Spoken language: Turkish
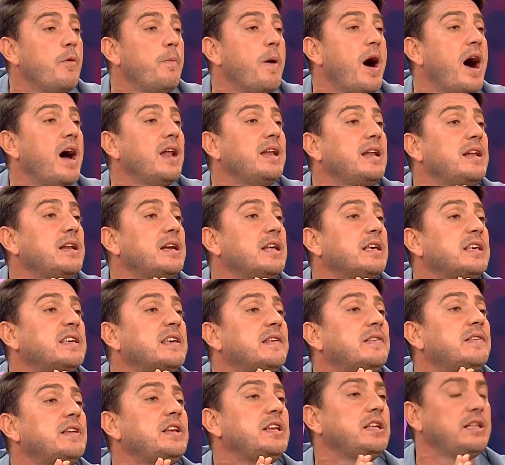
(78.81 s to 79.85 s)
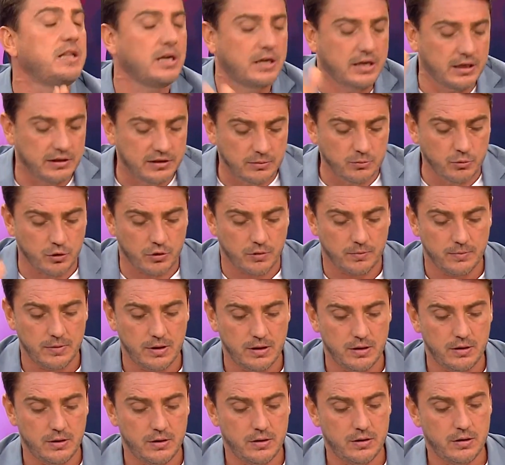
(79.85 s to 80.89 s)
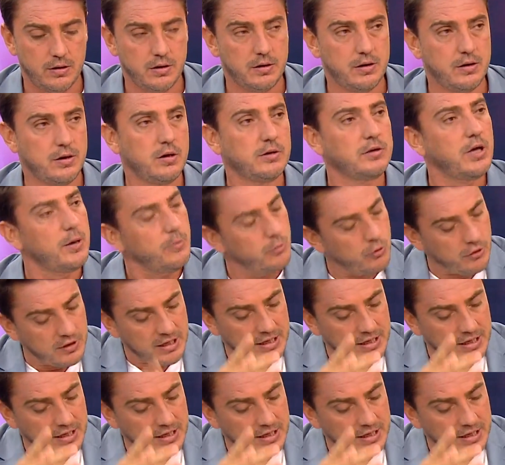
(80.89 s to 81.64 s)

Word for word: Ben o bahanelere kesinlikle katılmıyorum. Beşiktaş'a geldiğimiz zaman da konuşacağım.